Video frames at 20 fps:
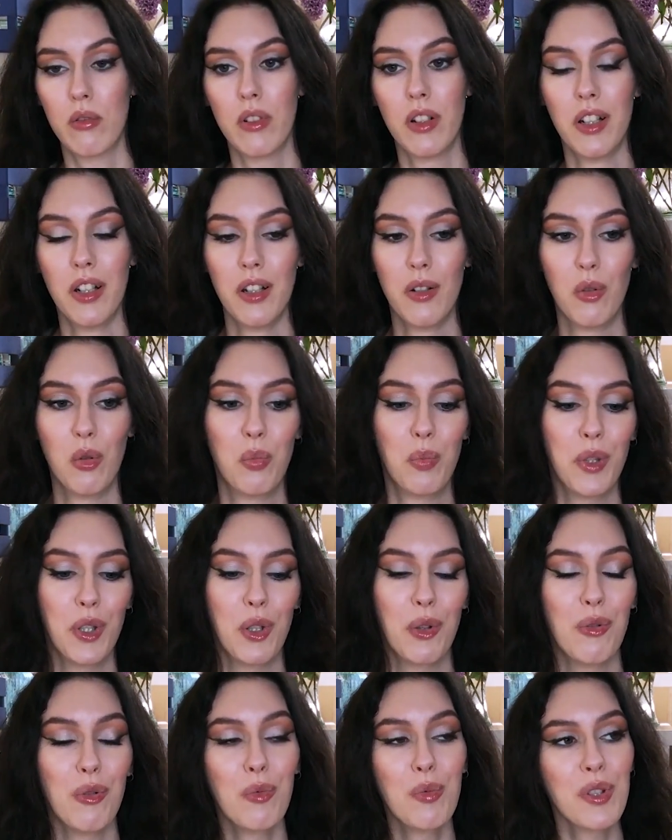у
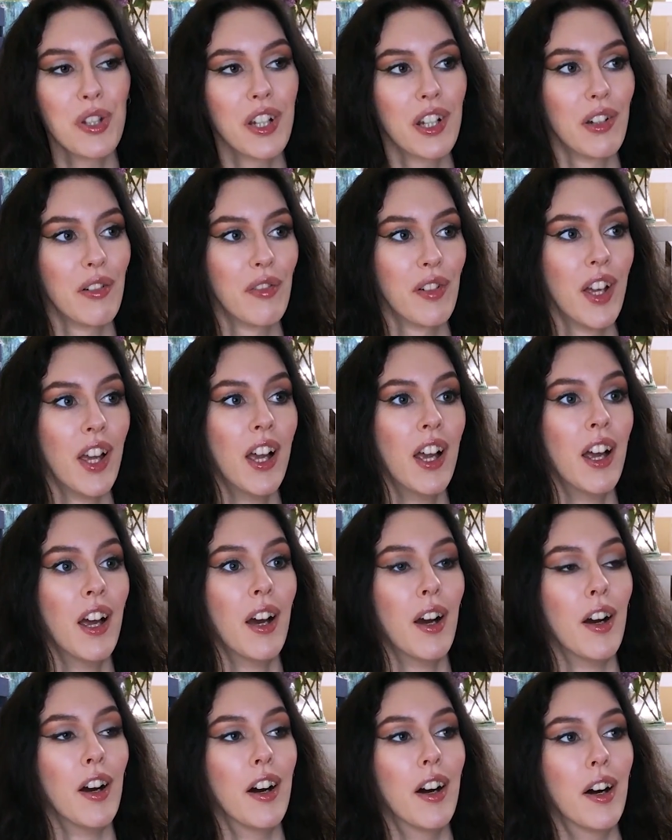перекупщиков,
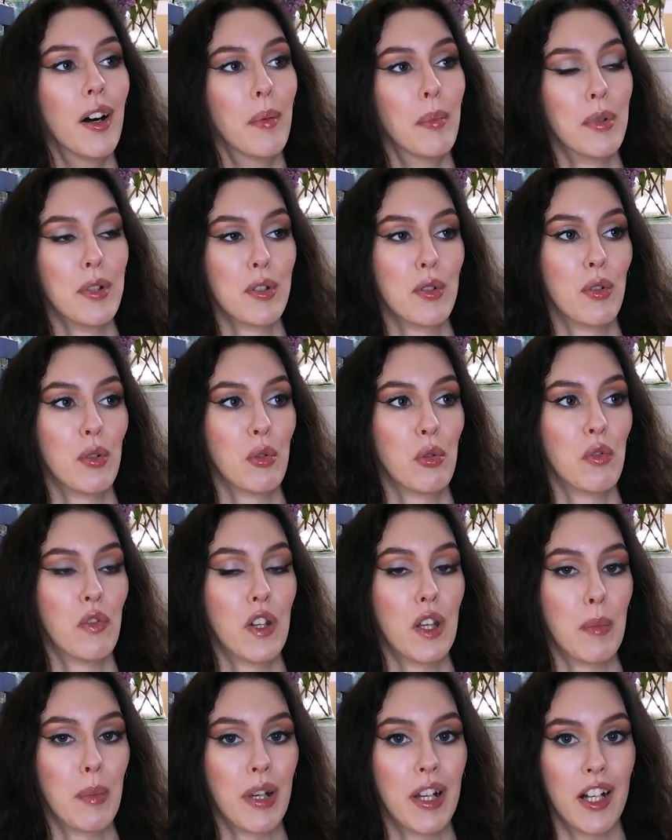а, поскольку
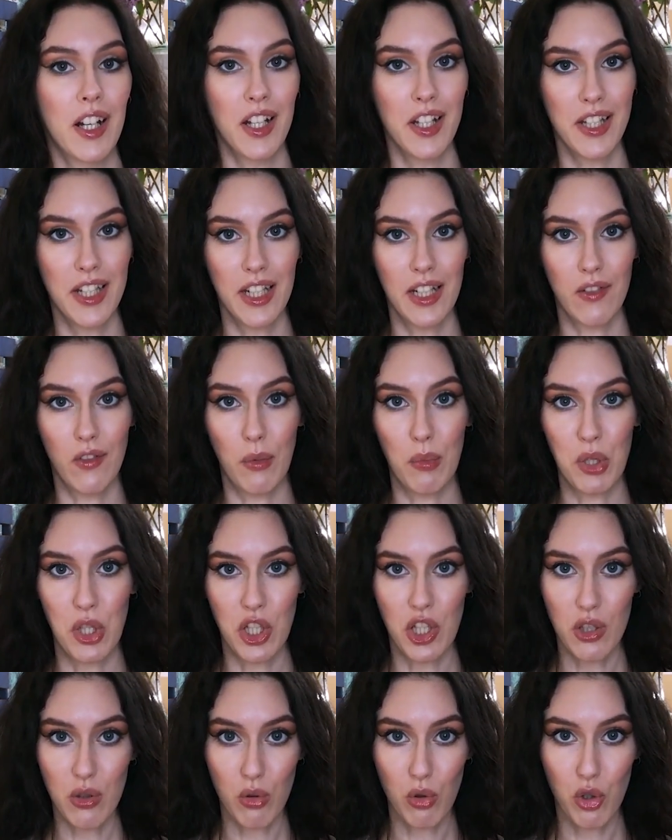во время карантина
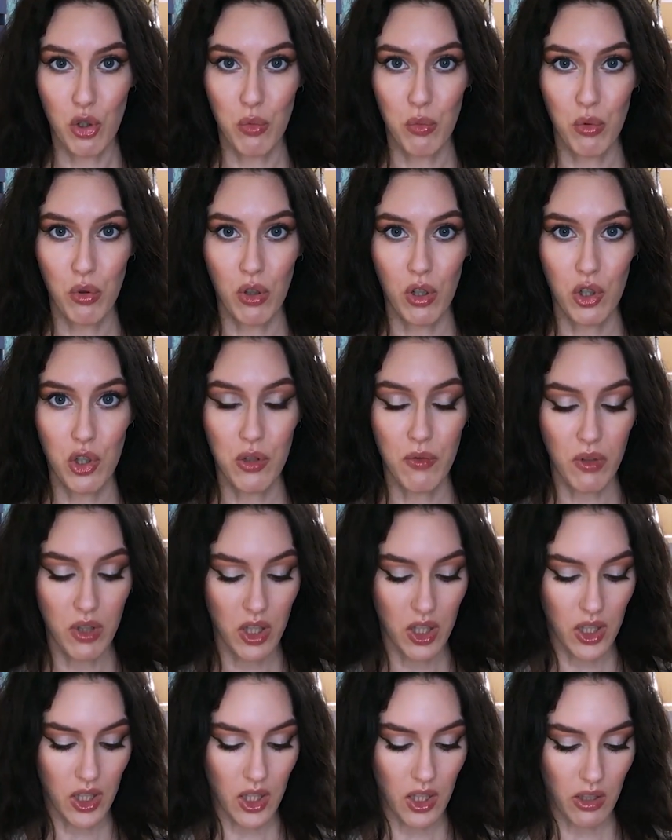вообще сейчас очень много чего
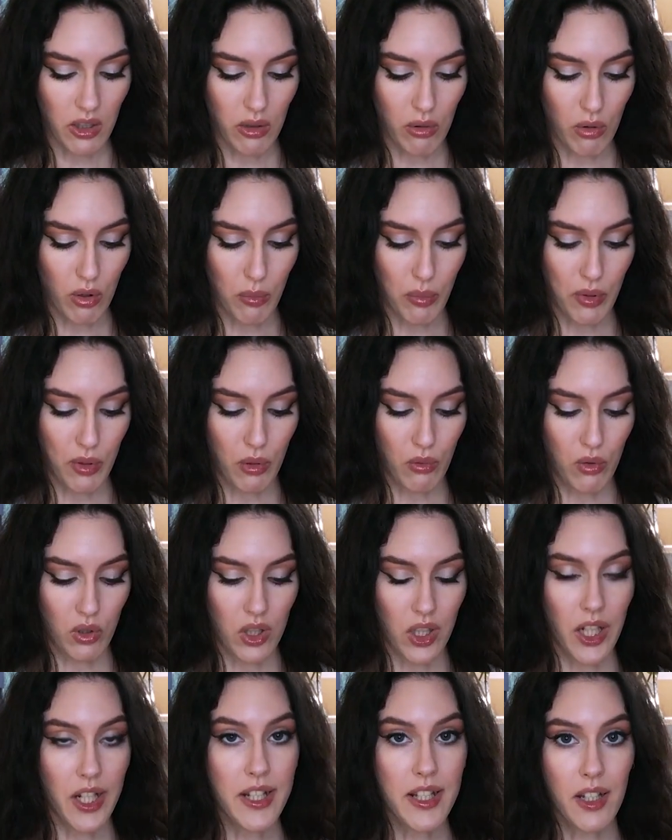нет на Херби, но
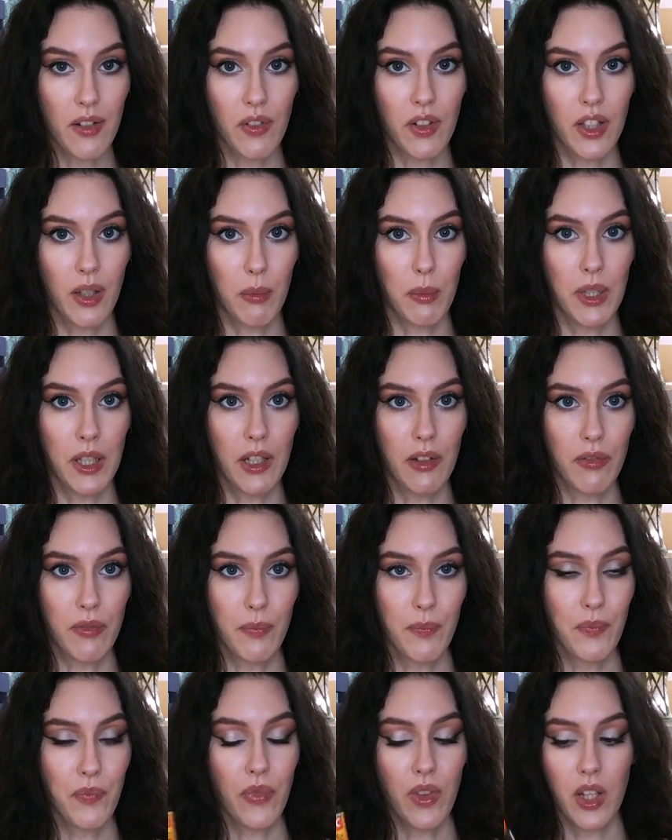вот этих витаминов
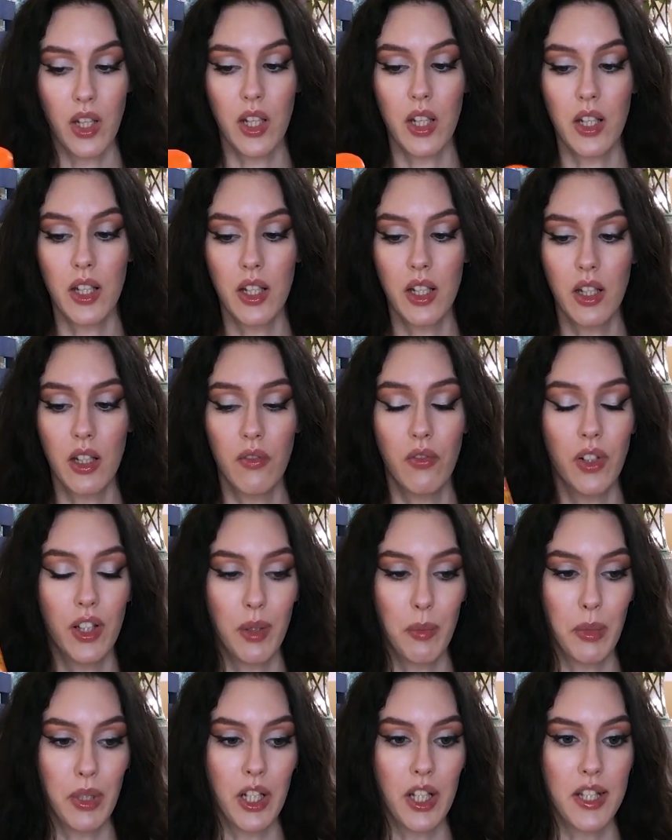и
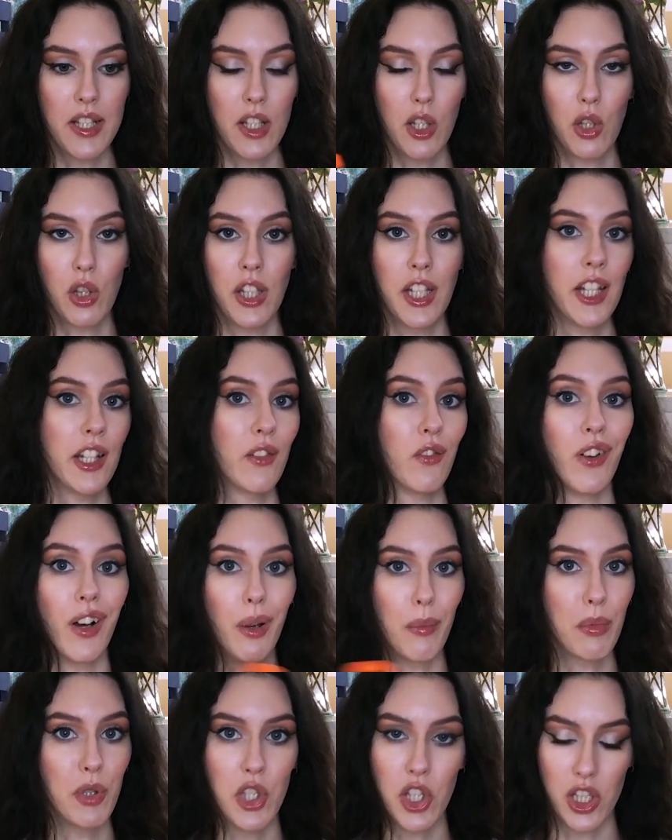витамина С нет
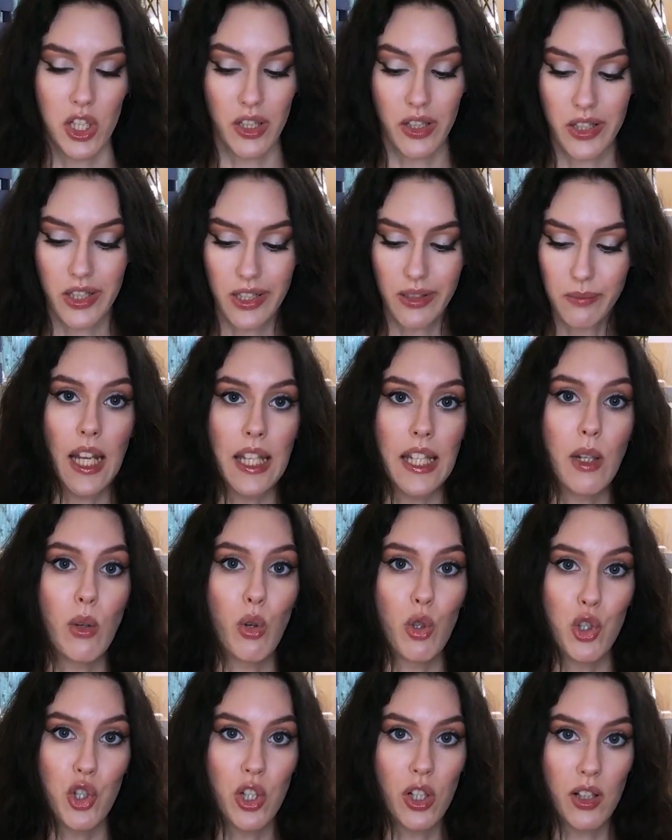вообще нигде. Они
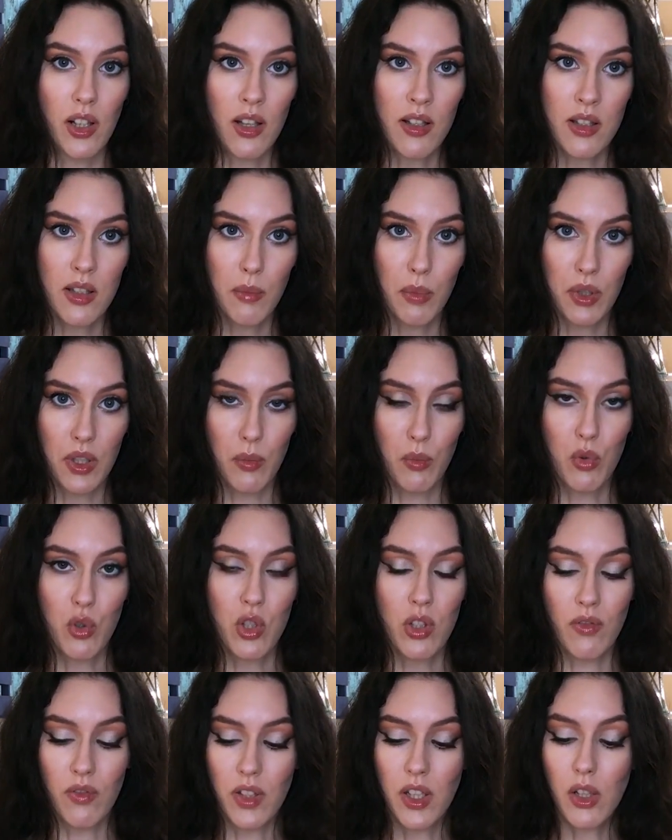очень классные, потому
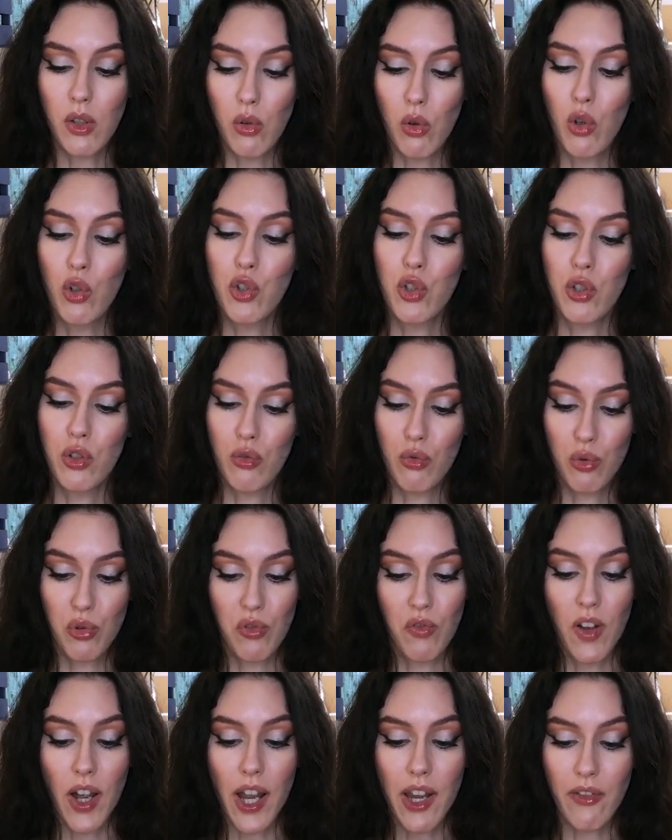что в них очень
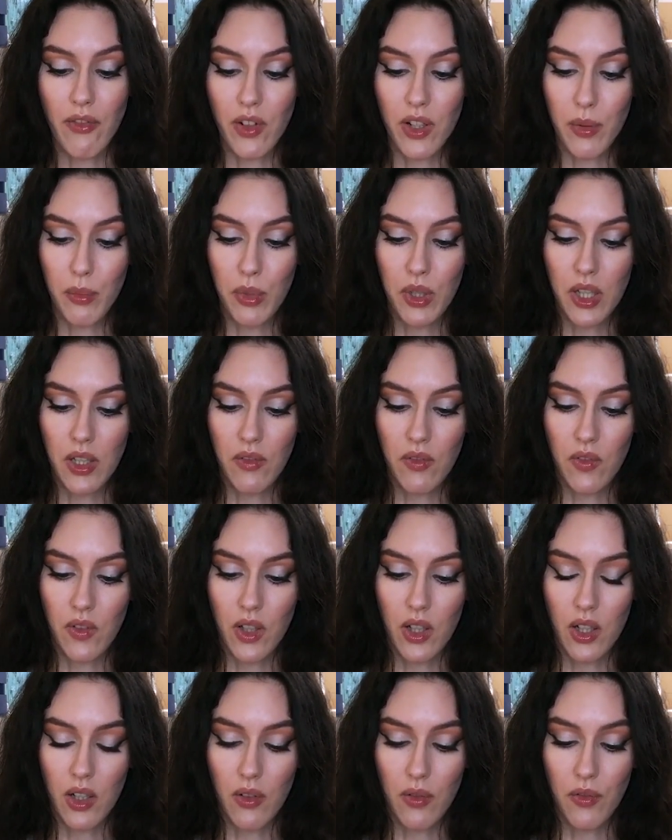усваиваемый
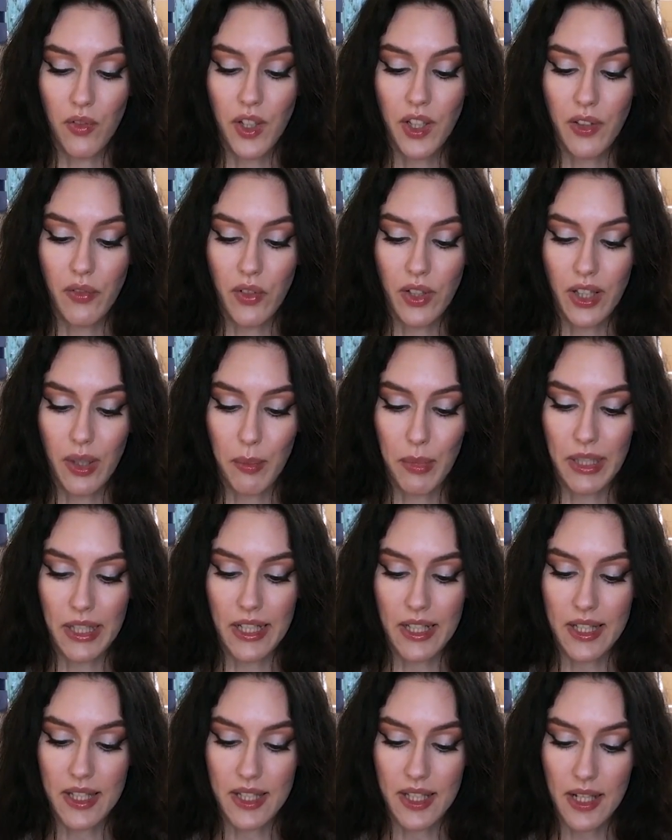э, вид
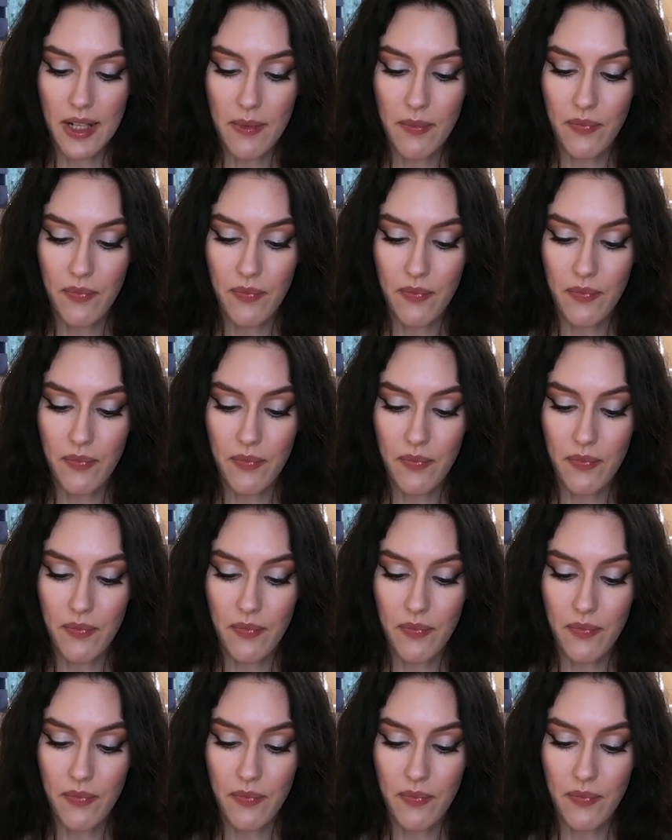витамина С,